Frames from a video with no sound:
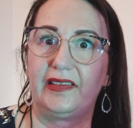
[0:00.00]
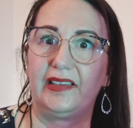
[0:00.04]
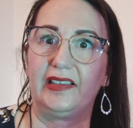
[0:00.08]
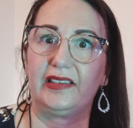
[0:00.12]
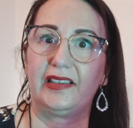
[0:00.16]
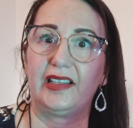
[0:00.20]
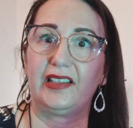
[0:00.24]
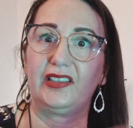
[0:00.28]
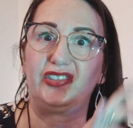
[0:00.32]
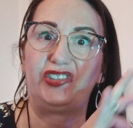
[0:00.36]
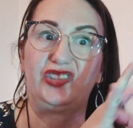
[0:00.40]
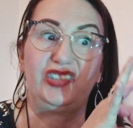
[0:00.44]

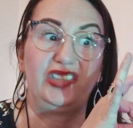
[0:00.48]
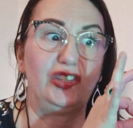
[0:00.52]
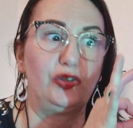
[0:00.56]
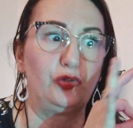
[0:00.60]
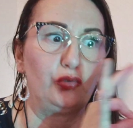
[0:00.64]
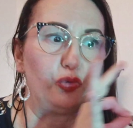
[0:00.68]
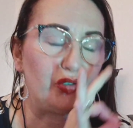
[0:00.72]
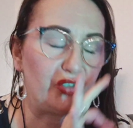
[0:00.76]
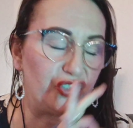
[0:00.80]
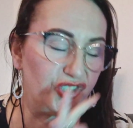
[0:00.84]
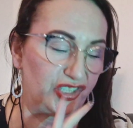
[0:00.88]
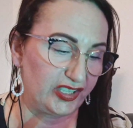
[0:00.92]
C'est un
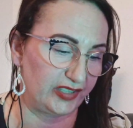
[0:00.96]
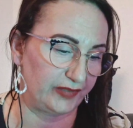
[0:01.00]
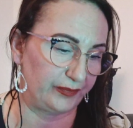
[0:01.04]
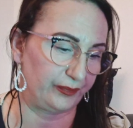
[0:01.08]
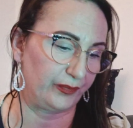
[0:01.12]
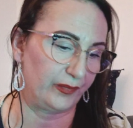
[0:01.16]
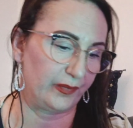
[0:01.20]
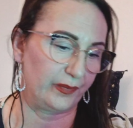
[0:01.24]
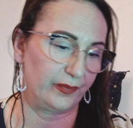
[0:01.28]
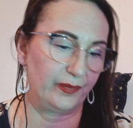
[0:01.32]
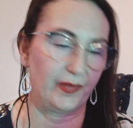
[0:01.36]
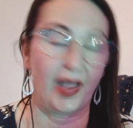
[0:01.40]
chirurgien,
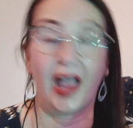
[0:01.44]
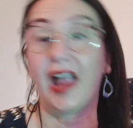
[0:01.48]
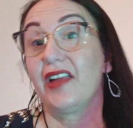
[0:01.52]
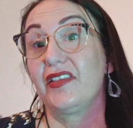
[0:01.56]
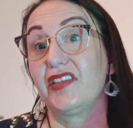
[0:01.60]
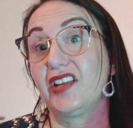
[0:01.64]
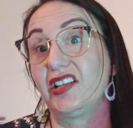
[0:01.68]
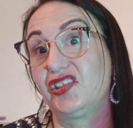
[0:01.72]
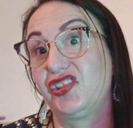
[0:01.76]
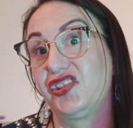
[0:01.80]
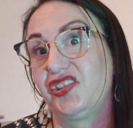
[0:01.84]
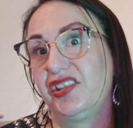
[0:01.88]

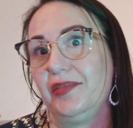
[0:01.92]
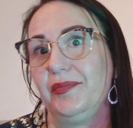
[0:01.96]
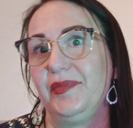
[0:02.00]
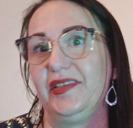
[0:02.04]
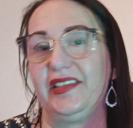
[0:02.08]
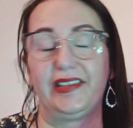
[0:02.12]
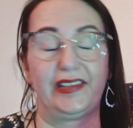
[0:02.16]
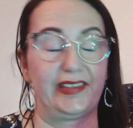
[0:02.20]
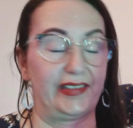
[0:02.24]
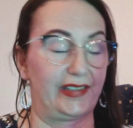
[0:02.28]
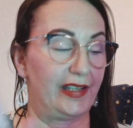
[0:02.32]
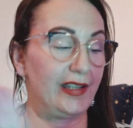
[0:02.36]
un
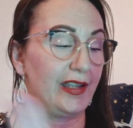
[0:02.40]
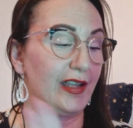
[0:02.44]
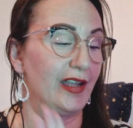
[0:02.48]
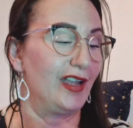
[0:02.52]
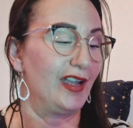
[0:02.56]
alchimiste.